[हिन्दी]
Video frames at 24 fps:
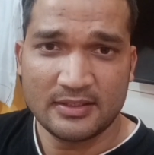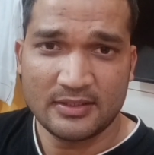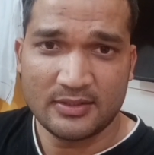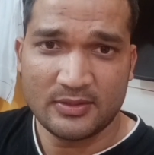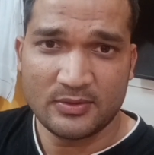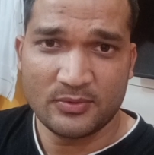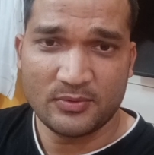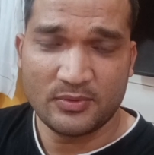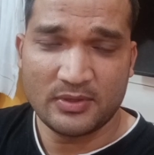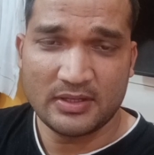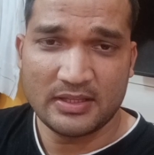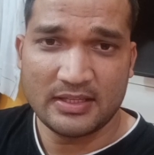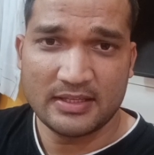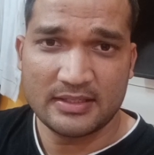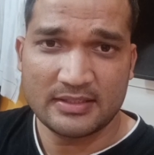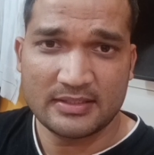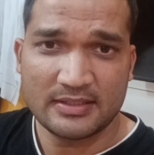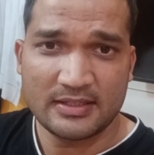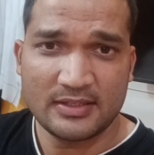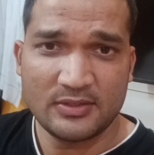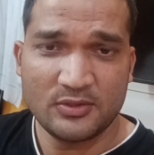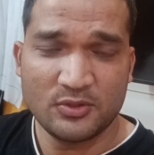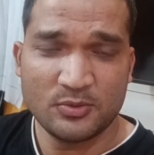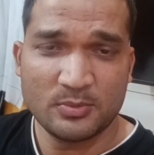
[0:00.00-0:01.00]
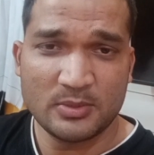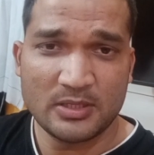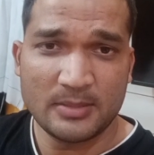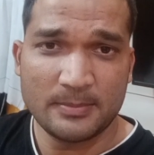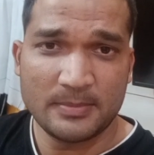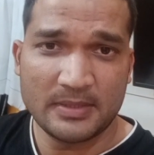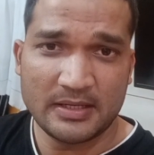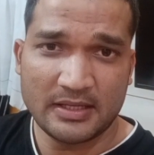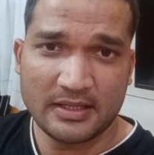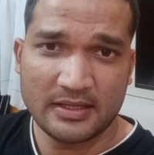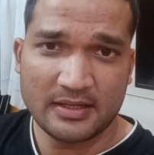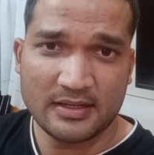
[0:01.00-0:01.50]
क्योंकि देश का युवा
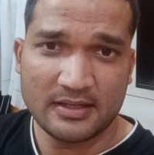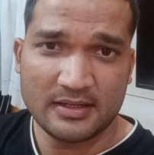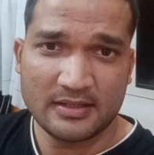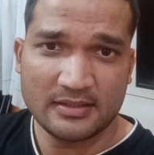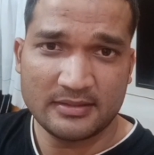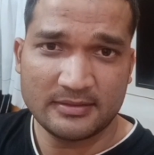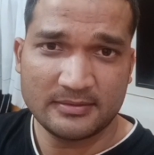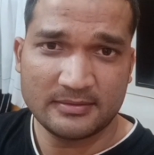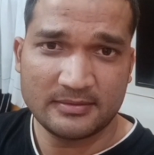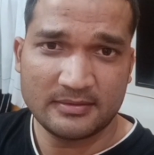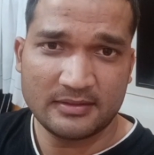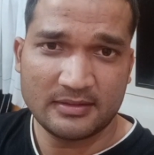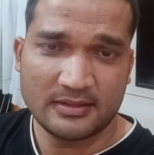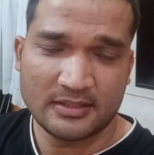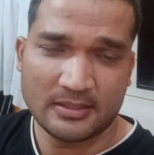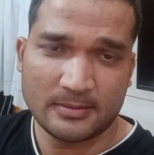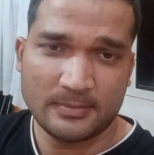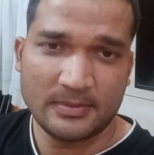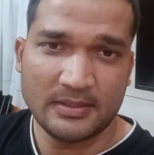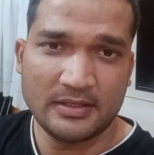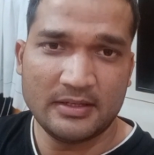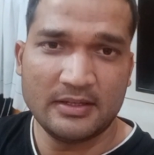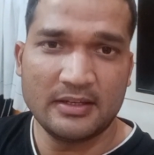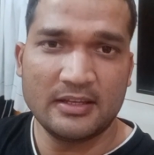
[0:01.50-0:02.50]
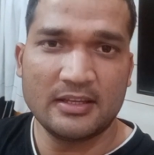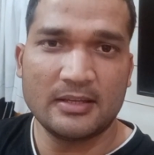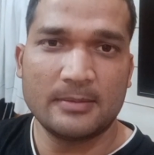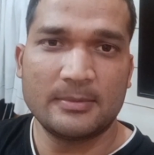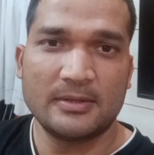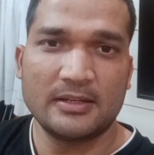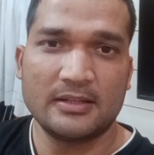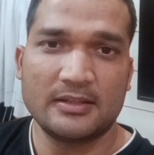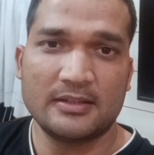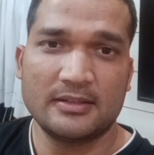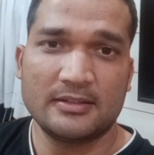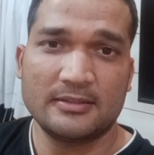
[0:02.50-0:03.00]
बढ़ेगा तभी इंडिया
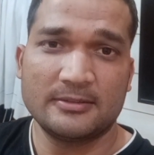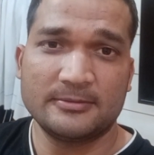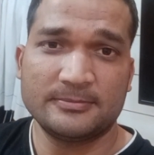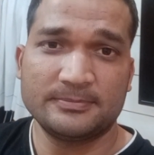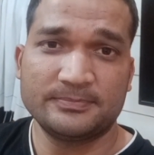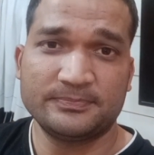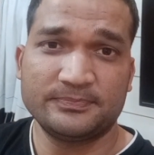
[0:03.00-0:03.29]
बढ़ेगा